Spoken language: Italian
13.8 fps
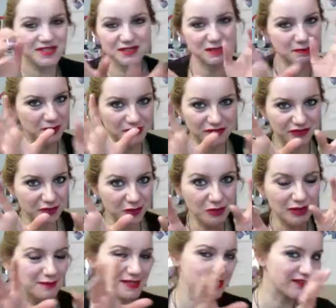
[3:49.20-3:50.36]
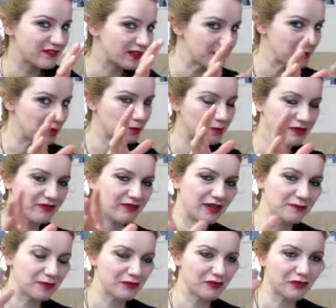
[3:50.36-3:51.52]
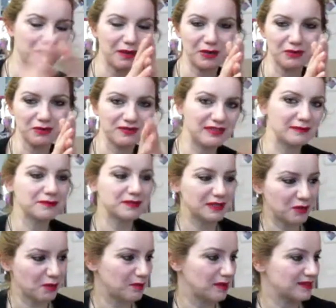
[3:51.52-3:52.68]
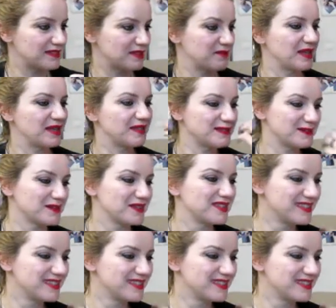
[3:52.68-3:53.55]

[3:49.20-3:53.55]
Questo tipo di figure mi servirebbero per, per formare un team di combattimento.